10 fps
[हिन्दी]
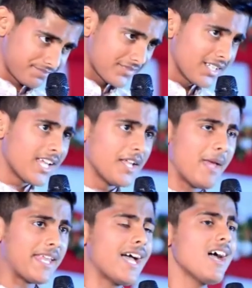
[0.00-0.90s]
क्या
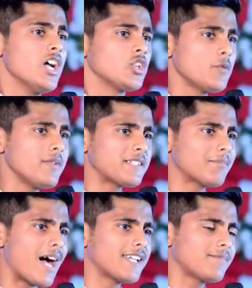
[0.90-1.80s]
बहना तुम इस
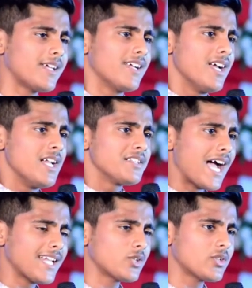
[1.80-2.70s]
मार्ग पर जा
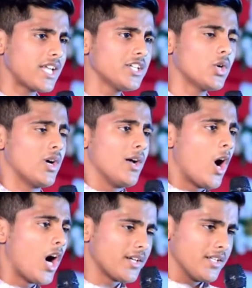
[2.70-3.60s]
तो रही हो
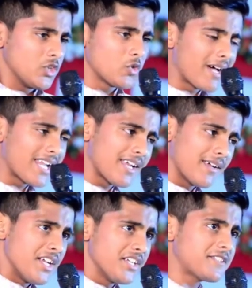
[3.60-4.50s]
और तुम्हारा
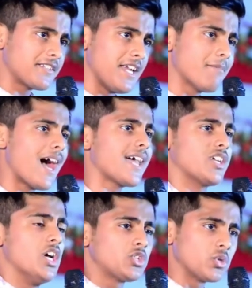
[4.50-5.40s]
इस ये मार्ग
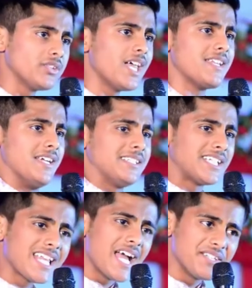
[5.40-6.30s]
सुंदर
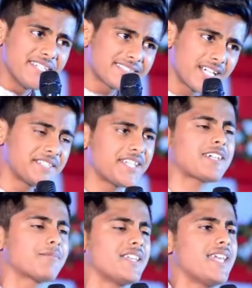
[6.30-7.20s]
तथा निष्कंटक
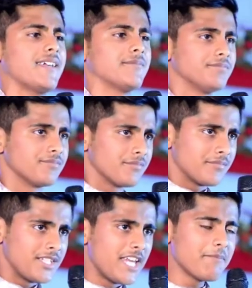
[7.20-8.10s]
बने
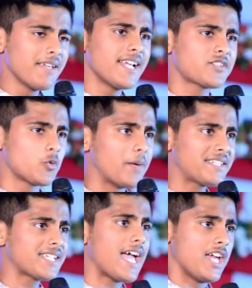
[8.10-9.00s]
यही मेरे
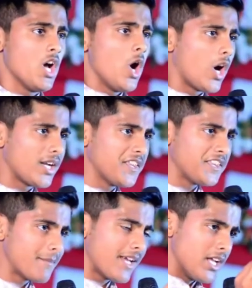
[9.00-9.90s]
शुभेच्छा है और अंत
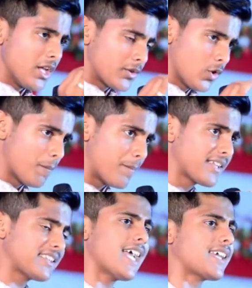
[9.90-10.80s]
में दो
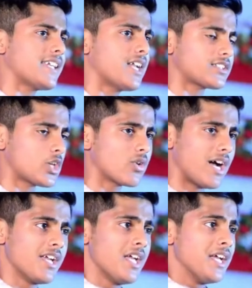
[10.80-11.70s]
पंक्तियां कहना चाहूंगा
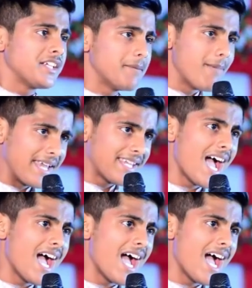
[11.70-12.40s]
कि बहना